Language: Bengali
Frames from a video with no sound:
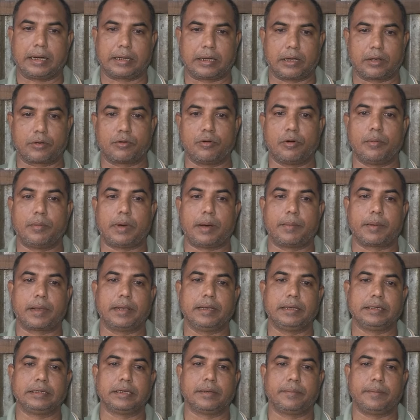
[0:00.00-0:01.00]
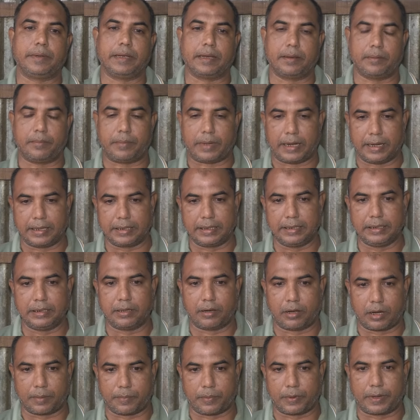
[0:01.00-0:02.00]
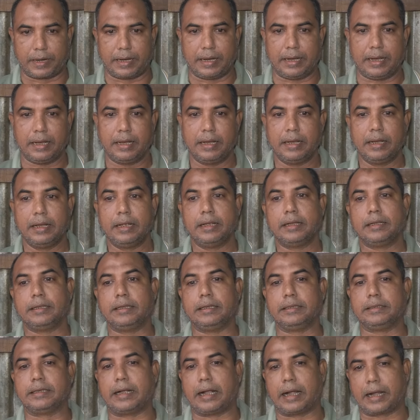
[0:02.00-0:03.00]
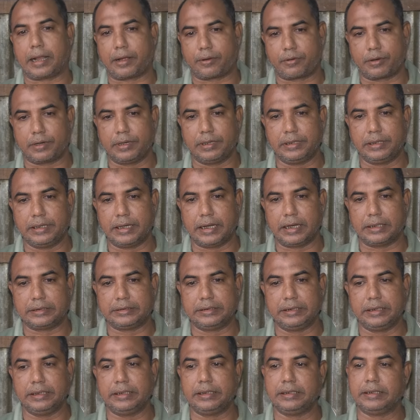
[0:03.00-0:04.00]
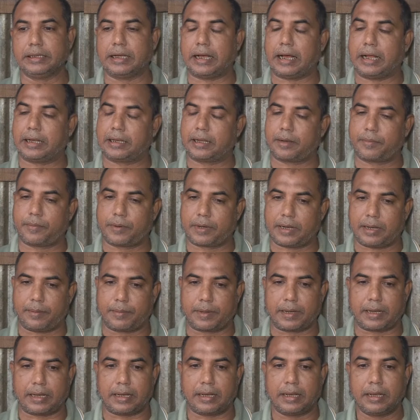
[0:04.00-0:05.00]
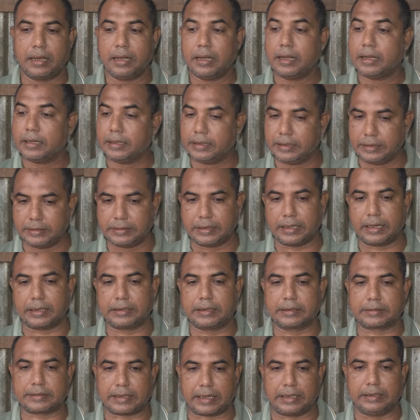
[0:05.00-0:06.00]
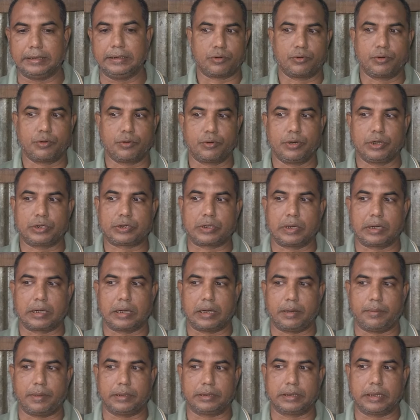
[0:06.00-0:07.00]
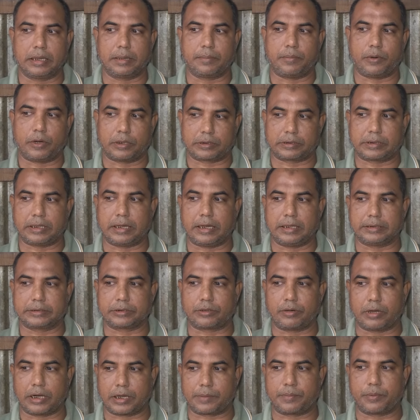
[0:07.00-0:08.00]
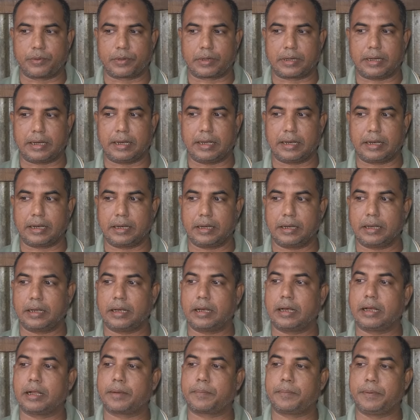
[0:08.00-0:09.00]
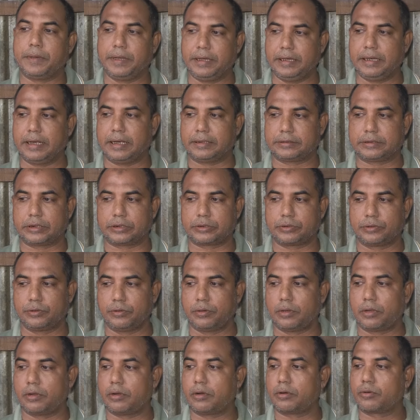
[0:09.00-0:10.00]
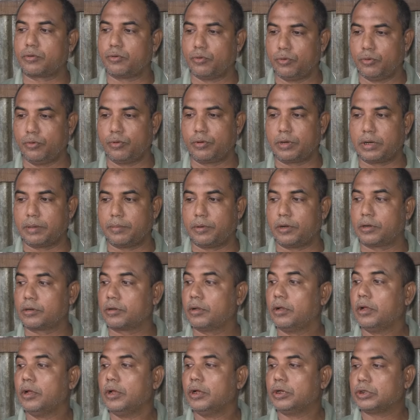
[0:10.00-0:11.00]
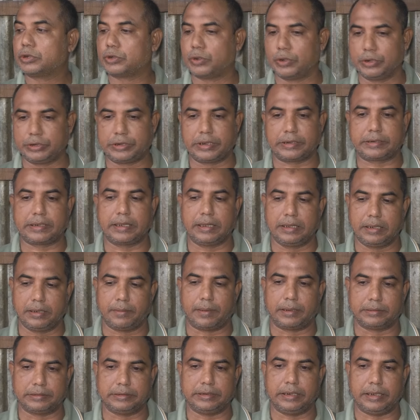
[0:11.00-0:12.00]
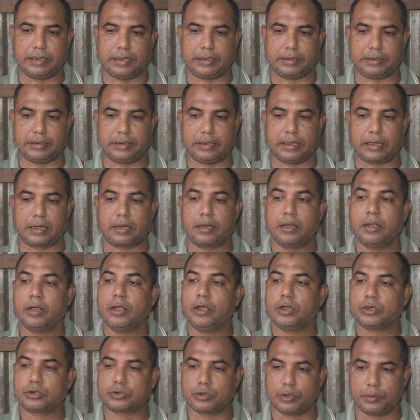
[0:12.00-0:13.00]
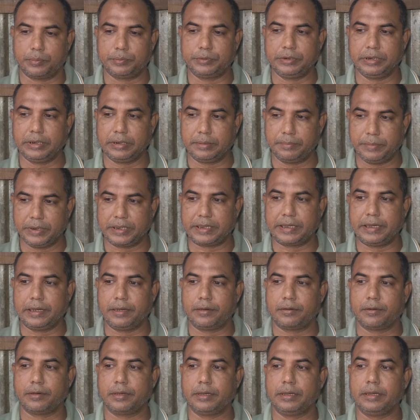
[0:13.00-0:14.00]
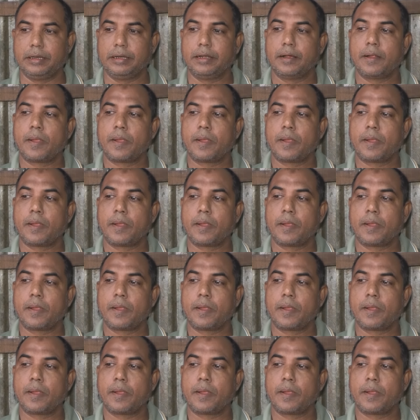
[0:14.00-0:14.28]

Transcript: আটা গম আমরা নিজে ভাঙ্গি নেওয়ার পরে নিজে আটা করে নিয়ে আসি নিয়ে আনার পরে আমরা নিজে হাতে ছানি রুটির সঙ্গে আমাদের ভর্তা আছে কয়েক প্রকার আর ফ্রি আছে শুধু হলো গুড় এবং সরিষের তেল দিয়ে ভাজি দেয় আর কি আর সবজি বিক্রি করি